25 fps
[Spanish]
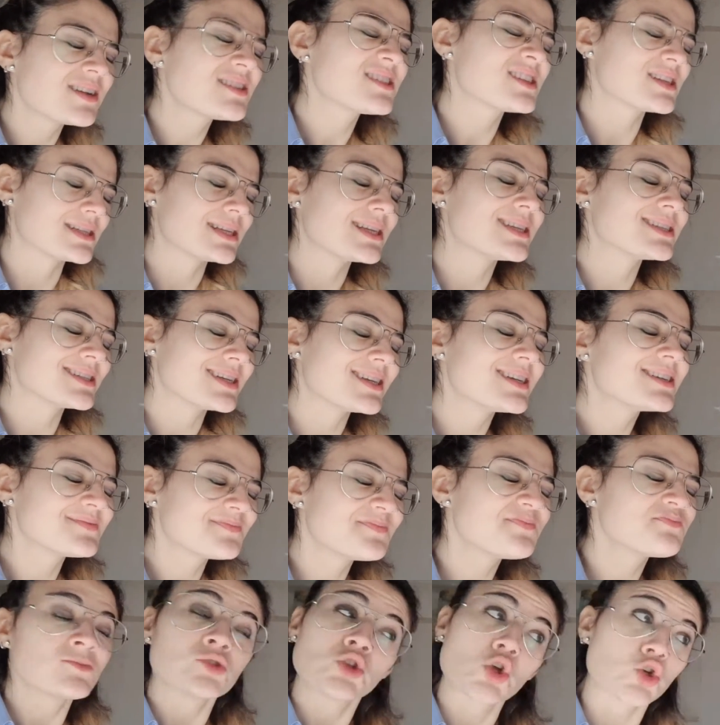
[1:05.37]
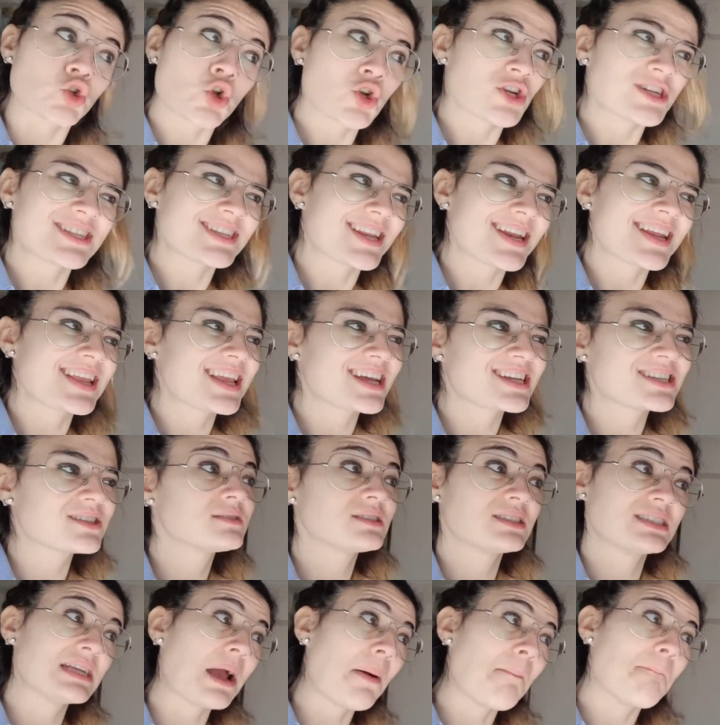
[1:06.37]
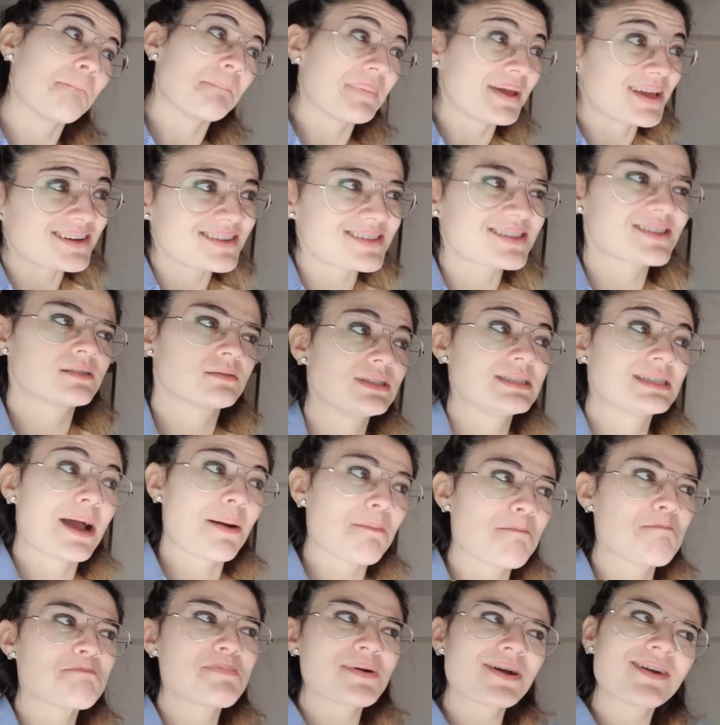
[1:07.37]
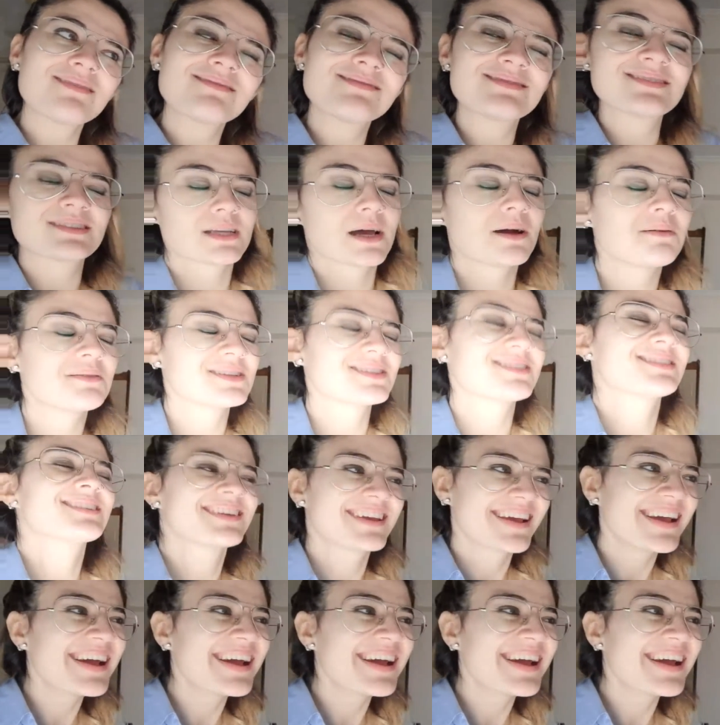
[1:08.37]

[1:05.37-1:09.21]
sí, sí, sí. No son estrellas. Jumpers. Jump. ¿Sabes?